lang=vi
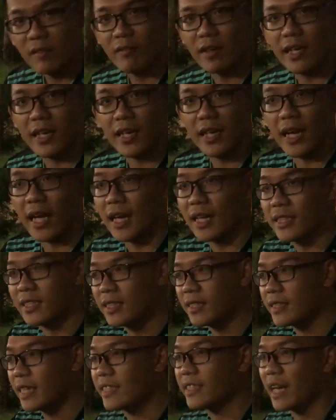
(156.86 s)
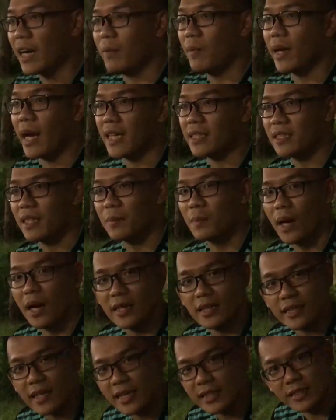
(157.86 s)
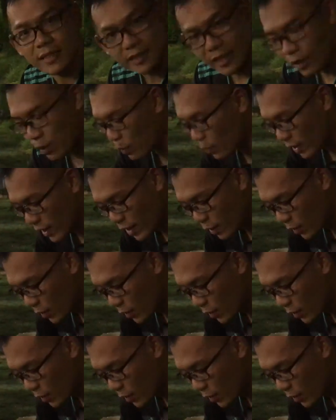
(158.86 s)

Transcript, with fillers: Vậy nên là những giày trắng mà đá sân mới như này thì rất là ok